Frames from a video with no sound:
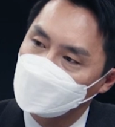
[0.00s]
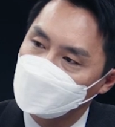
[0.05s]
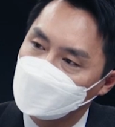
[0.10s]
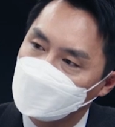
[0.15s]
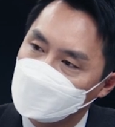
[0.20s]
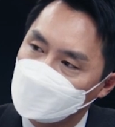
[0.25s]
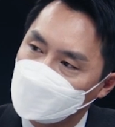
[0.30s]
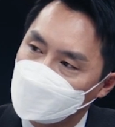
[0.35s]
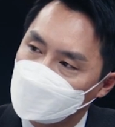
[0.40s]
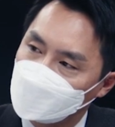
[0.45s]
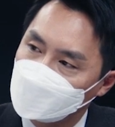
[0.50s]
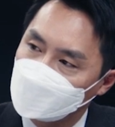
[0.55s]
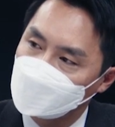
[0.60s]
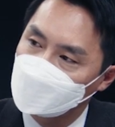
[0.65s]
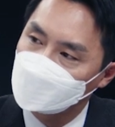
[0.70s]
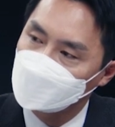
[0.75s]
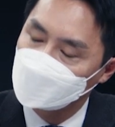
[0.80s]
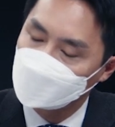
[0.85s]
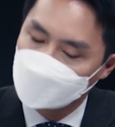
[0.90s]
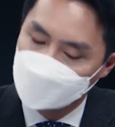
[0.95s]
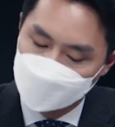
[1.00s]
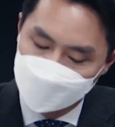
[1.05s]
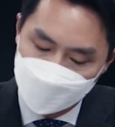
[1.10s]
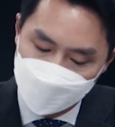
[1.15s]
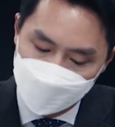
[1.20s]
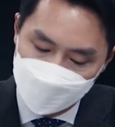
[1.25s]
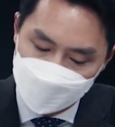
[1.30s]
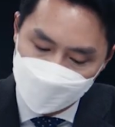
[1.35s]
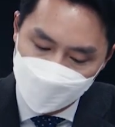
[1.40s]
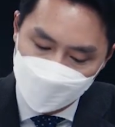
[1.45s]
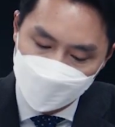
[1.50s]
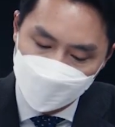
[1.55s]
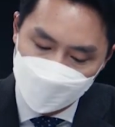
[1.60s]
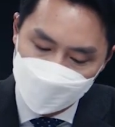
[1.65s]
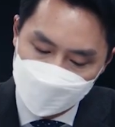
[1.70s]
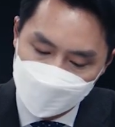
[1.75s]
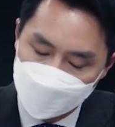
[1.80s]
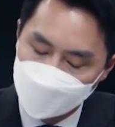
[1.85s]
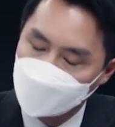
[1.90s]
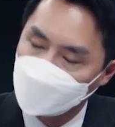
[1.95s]
후문에는 어, 점포
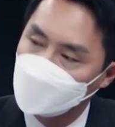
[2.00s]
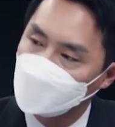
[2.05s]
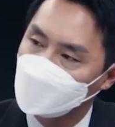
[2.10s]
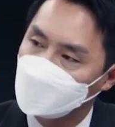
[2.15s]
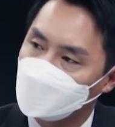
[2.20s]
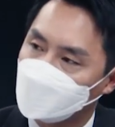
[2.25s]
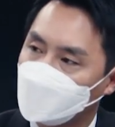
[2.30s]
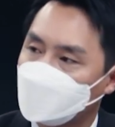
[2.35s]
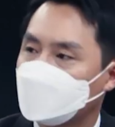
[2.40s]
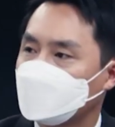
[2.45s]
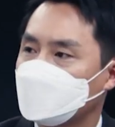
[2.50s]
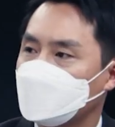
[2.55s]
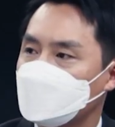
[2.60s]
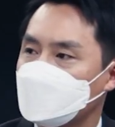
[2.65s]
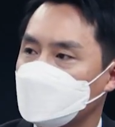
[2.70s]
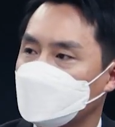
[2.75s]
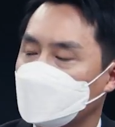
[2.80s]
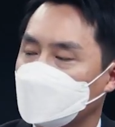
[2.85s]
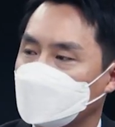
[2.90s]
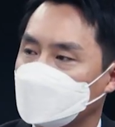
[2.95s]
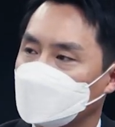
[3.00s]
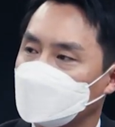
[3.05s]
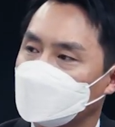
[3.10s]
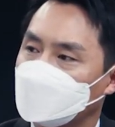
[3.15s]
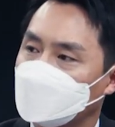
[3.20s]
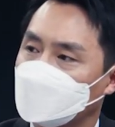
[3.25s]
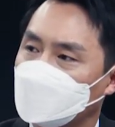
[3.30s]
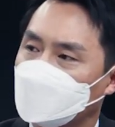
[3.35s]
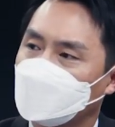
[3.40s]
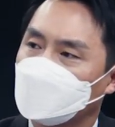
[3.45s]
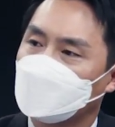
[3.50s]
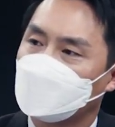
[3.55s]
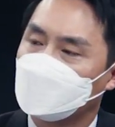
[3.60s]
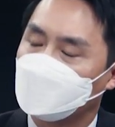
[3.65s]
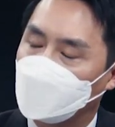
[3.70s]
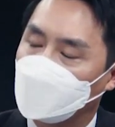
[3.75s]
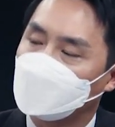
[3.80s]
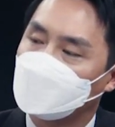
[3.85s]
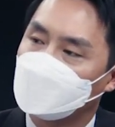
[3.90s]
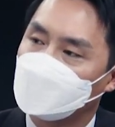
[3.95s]
임대, 원룸 현수막 등이
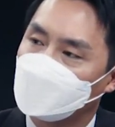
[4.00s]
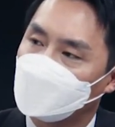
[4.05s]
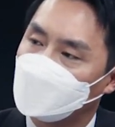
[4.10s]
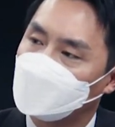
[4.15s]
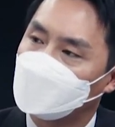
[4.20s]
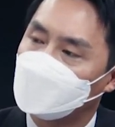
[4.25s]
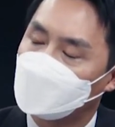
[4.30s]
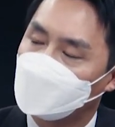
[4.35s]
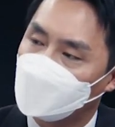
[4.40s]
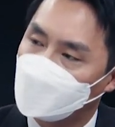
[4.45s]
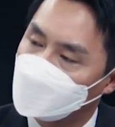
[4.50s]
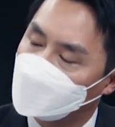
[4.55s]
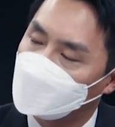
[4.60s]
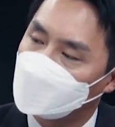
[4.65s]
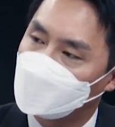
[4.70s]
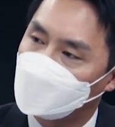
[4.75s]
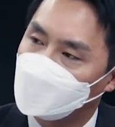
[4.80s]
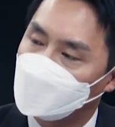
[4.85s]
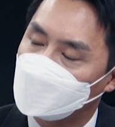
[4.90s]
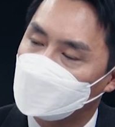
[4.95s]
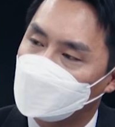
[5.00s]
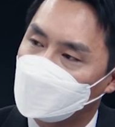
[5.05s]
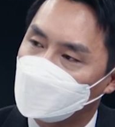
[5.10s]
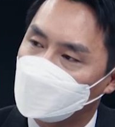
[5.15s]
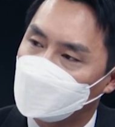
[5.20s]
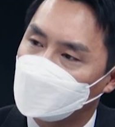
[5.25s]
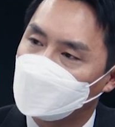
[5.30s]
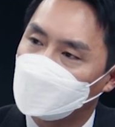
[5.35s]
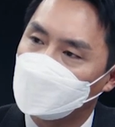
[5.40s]
많이 걸려 있다고 하는데요.